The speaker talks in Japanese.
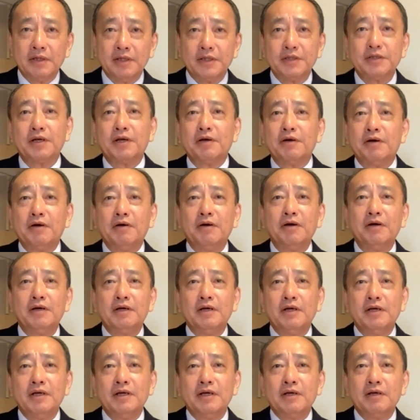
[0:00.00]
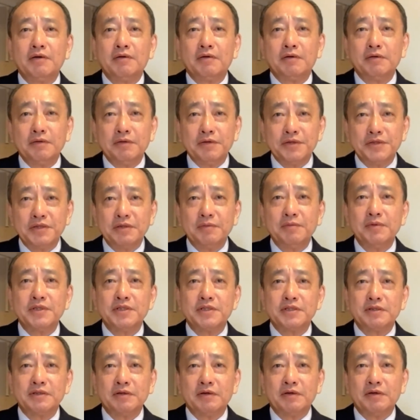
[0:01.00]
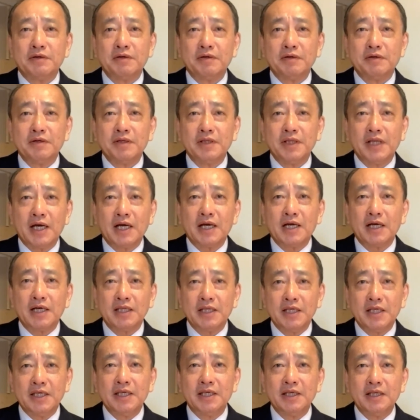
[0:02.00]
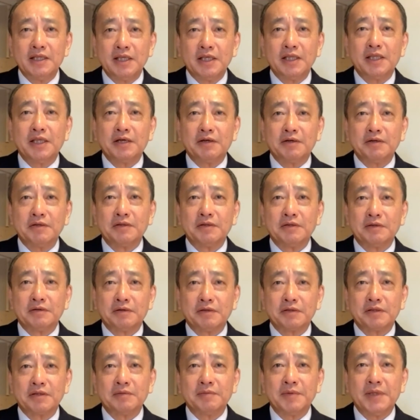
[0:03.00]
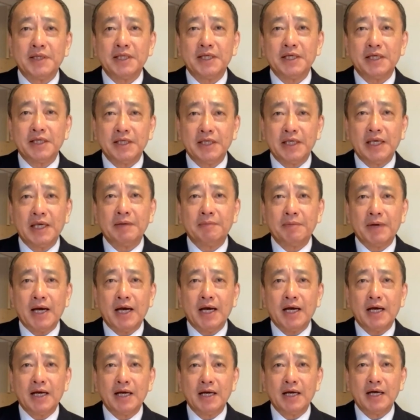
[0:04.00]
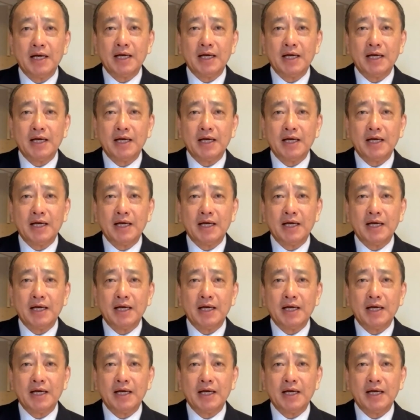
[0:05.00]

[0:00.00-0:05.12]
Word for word: それをこの書物の中に出てくる言葉で言えば、